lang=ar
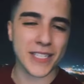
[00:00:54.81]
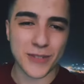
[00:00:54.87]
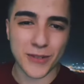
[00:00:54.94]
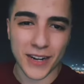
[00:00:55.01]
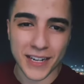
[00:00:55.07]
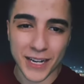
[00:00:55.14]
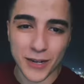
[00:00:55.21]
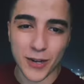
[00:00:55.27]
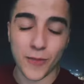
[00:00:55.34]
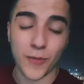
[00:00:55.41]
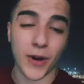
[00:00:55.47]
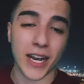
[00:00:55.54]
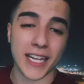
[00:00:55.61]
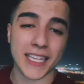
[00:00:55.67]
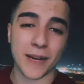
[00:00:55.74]
شكرا
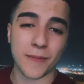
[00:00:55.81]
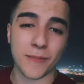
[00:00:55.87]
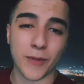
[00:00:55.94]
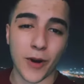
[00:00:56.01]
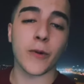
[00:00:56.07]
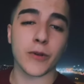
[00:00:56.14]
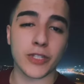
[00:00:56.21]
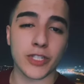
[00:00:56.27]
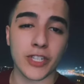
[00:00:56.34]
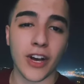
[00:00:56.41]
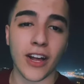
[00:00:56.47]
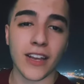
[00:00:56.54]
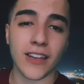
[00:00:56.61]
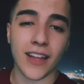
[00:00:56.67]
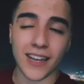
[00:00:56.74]
لكم على دعمكم وان
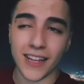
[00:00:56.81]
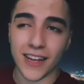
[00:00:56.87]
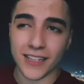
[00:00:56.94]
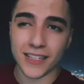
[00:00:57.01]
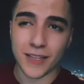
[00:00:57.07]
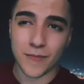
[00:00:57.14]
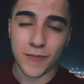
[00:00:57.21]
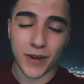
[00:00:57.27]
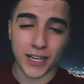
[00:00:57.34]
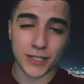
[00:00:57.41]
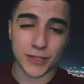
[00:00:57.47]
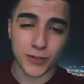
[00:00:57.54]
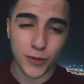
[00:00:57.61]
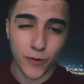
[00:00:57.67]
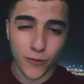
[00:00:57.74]
شاء الله القادم
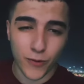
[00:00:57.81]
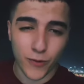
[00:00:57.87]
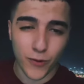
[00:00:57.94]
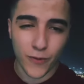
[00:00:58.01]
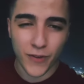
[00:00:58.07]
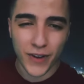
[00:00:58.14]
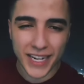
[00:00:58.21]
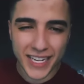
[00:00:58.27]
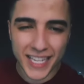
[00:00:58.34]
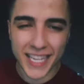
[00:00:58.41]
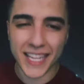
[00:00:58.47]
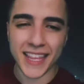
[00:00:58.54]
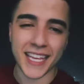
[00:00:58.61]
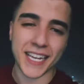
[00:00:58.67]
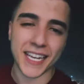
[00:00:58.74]
راح تشوفوا فرق
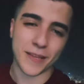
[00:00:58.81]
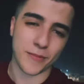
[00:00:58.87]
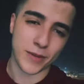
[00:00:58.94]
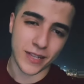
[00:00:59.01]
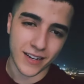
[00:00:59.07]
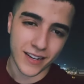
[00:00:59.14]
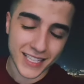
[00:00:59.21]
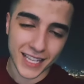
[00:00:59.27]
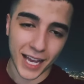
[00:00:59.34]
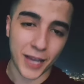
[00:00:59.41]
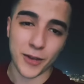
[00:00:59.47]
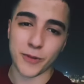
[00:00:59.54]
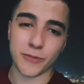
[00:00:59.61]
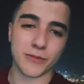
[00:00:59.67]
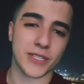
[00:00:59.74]
كثير كبير
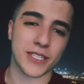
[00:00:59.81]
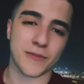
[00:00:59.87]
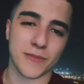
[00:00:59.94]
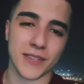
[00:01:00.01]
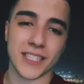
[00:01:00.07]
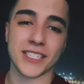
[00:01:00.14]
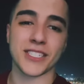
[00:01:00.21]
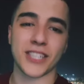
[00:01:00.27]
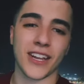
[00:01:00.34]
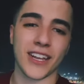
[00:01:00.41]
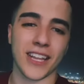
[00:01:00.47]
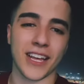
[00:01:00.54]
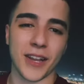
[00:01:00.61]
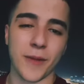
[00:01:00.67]
تغير بجسمي ان شاء الله